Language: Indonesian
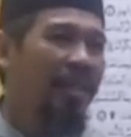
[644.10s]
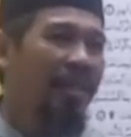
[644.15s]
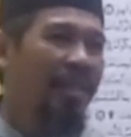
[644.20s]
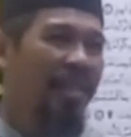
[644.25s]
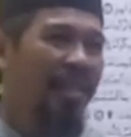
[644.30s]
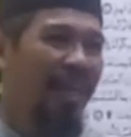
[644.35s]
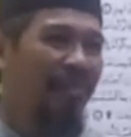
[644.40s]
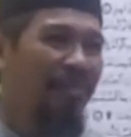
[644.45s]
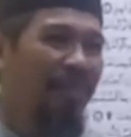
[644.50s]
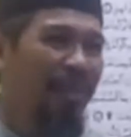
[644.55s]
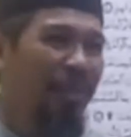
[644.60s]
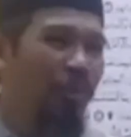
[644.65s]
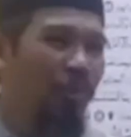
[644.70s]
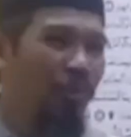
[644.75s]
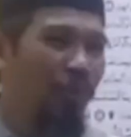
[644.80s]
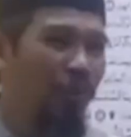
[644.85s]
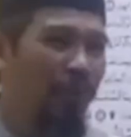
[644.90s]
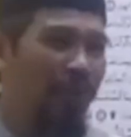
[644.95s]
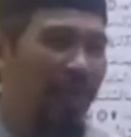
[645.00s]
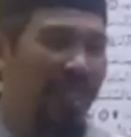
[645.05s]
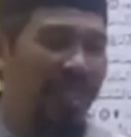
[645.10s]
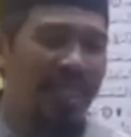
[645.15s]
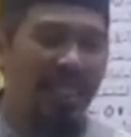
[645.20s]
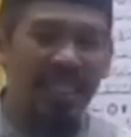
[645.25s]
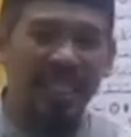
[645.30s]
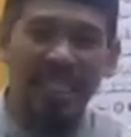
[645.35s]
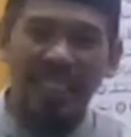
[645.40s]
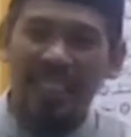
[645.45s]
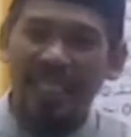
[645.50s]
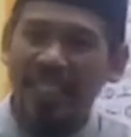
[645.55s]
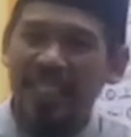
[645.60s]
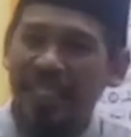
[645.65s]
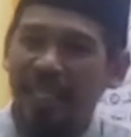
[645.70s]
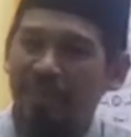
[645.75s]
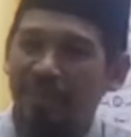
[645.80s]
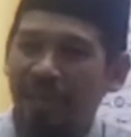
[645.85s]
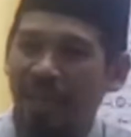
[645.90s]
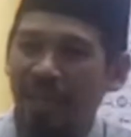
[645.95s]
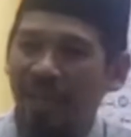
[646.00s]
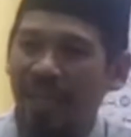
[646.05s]
Yang mencukupi rezeki kita
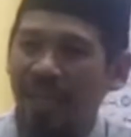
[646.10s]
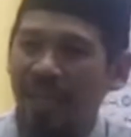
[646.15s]
siapa?